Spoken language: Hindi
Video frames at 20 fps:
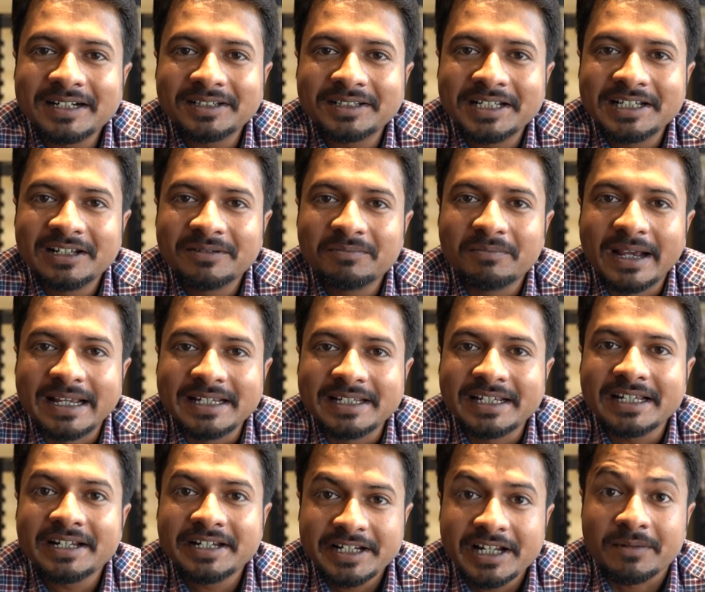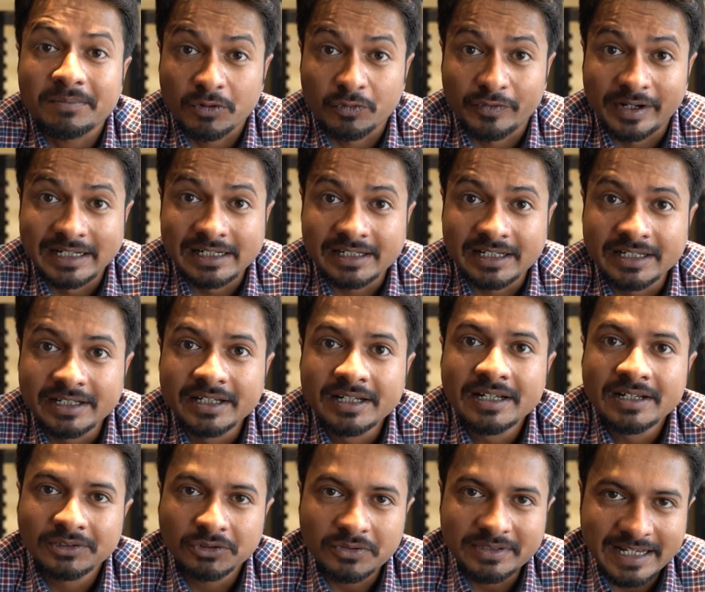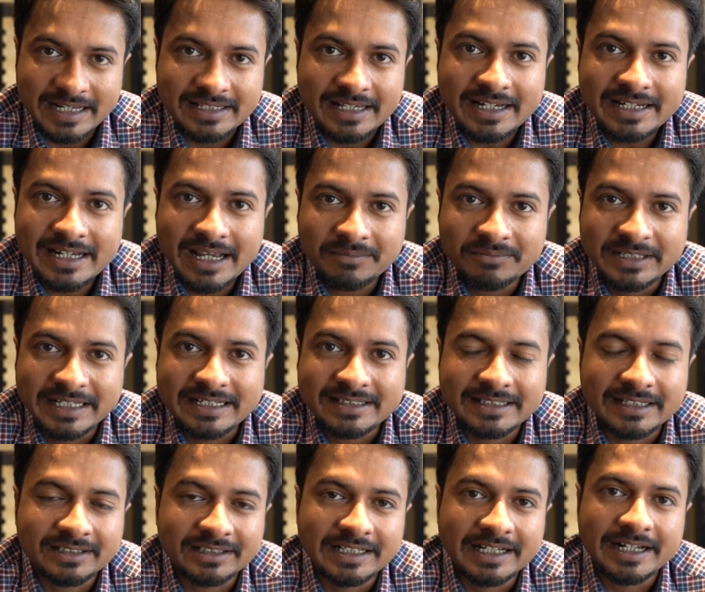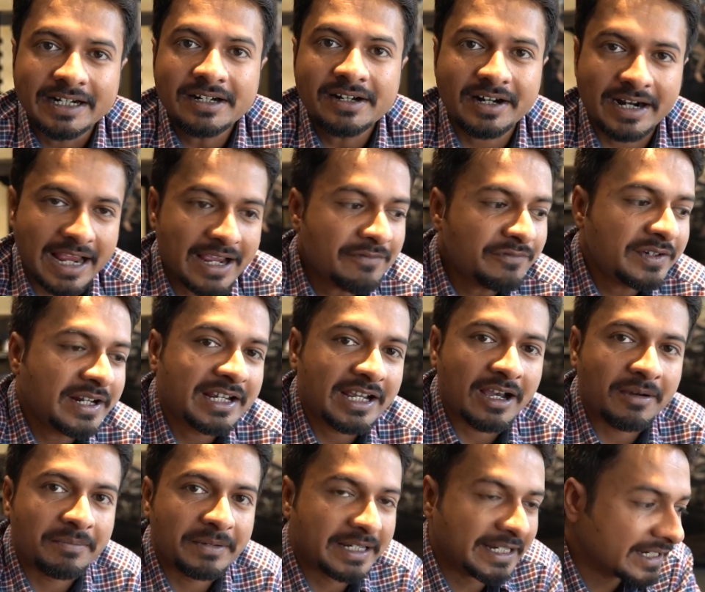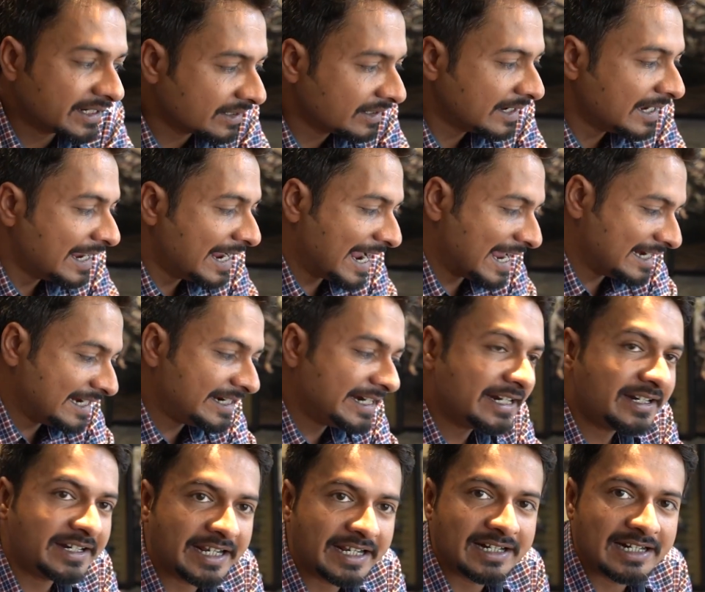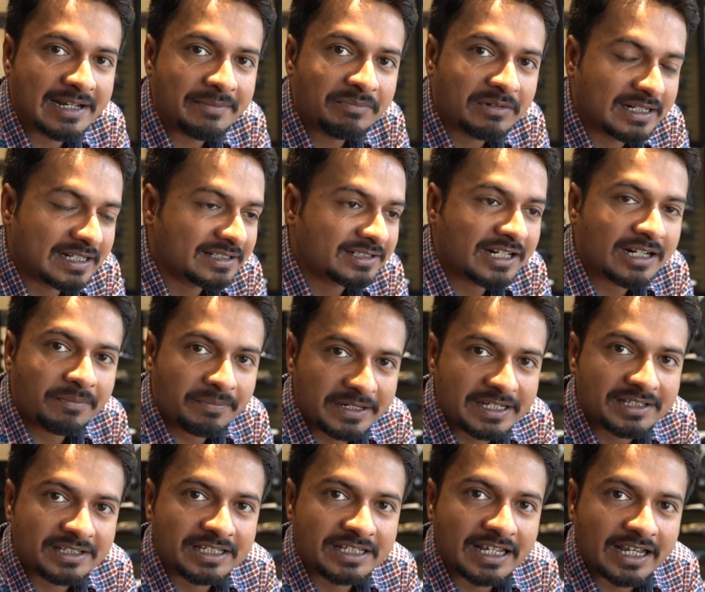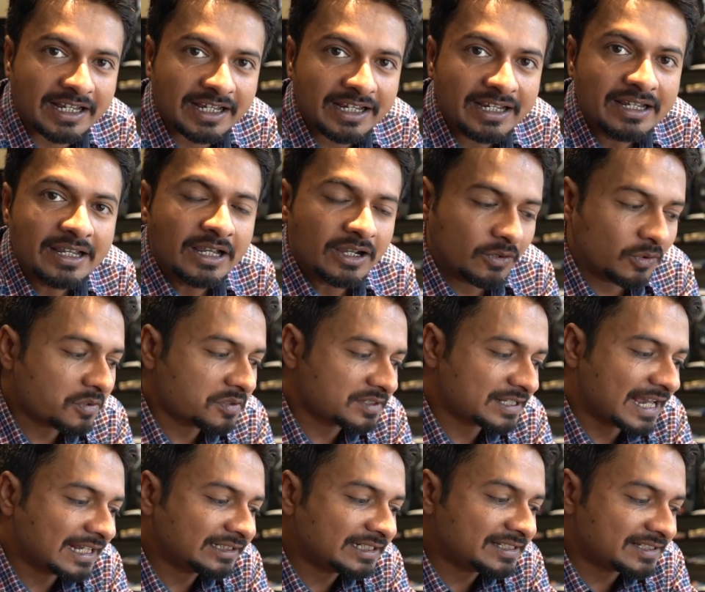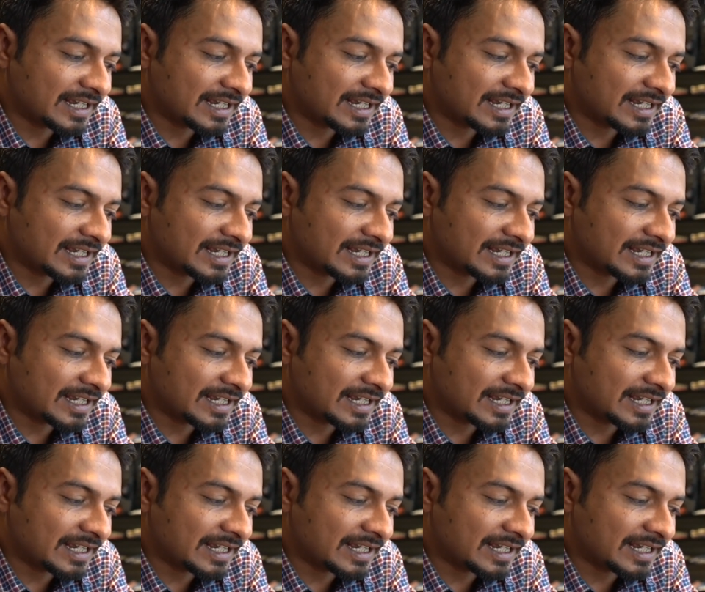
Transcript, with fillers: करते हैं बाइक के रियर प्रोफाइल की तो जैसा कि आप देख सकते हैं ट्रायम्फ ने यहाँ पे एक एलईडी टेल लैम्प क्लस्टर पेश किया है और साथ ही